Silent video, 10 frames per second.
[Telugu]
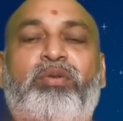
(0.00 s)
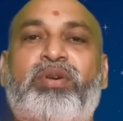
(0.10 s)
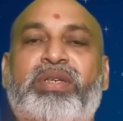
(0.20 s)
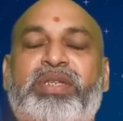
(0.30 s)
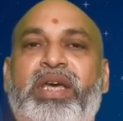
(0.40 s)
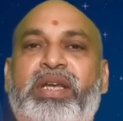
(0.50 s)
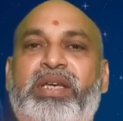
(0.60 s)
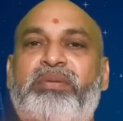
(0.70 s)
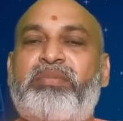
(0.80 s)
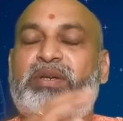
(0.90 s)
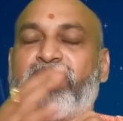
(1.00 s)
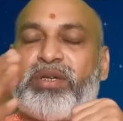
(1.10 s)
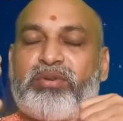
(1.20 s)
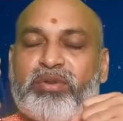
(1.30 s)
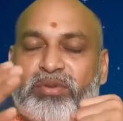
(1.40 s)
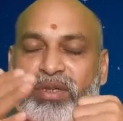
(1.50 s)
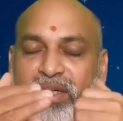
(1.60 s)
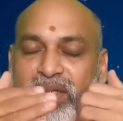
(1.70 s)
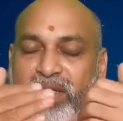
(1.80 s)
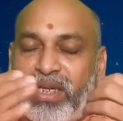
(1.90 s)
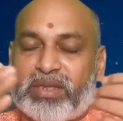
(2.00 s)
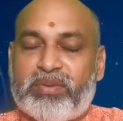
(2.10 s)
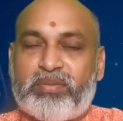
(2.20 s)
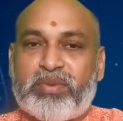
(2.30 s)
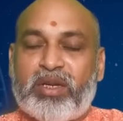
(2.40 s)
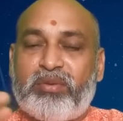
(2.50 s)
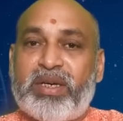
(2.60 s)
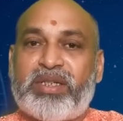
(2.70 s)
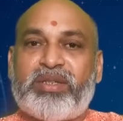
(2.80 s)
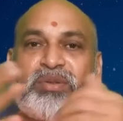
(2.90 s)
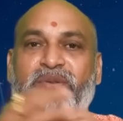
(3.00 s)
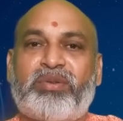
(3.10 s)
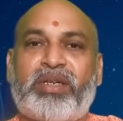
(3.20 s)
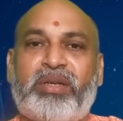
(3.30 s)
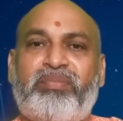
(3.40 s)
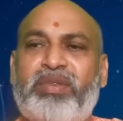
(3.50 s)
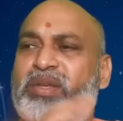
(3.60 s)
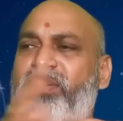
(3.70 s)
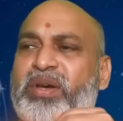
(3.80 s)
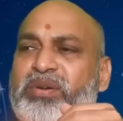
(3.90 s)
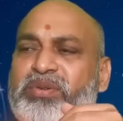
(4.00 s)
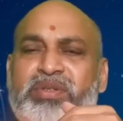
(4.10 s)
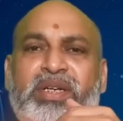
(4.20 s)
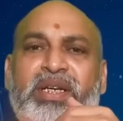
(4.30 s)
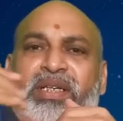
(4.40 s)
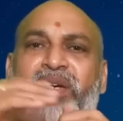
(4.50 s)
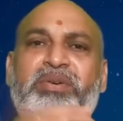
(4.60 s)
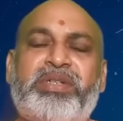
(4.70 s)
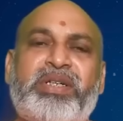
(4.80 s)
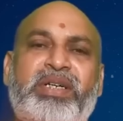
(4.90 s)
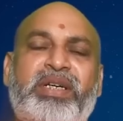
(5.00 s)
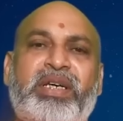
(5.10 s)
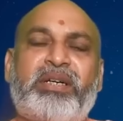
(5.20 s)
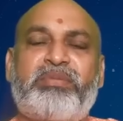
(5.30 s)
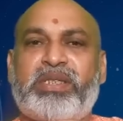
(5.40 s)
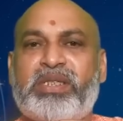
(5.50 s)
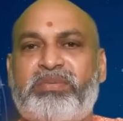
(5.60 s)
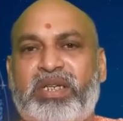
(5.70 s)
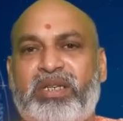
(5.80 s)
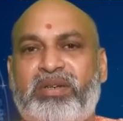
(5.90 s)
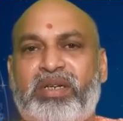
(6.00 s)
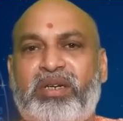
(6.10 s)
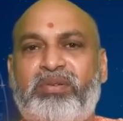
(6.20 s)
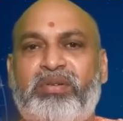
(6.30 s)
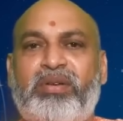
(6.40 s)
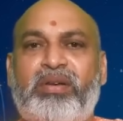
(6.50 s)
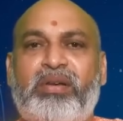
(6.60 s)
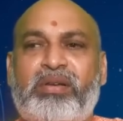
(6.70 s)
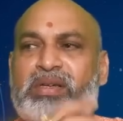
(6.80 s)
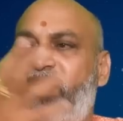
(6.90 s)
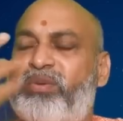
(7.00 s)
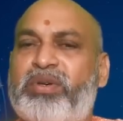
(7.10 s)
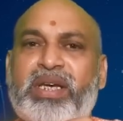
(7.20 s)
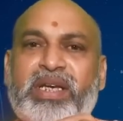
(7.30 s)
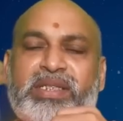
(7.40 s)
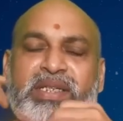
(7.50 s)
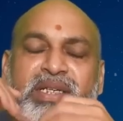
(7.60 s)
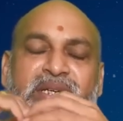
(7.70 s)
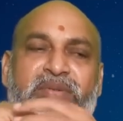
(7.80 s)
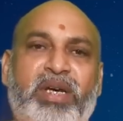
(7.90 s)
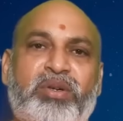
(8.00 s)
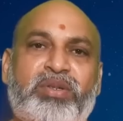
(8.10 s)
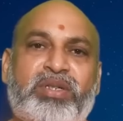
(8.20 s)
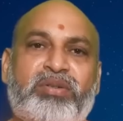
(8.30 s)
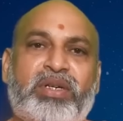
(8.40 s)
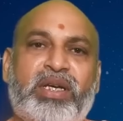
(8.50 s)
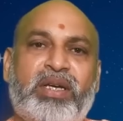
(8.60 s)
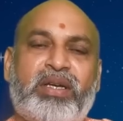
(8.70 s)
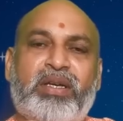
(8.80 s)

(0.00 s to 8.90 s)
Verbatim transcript: ఒక్కొక్కసారి మనకి కొన్ని కొన్ని రకరకాల స్వప్నాలు బయట జరుగుతూ ఉంటాయి ఏదో ఆ రోజు సడన్గా వచ్చేయండి ఆయన బిజినెస్ పెడదామన్నాడు నేను ఓకే అని ఏమీ ఆలోచించకుండా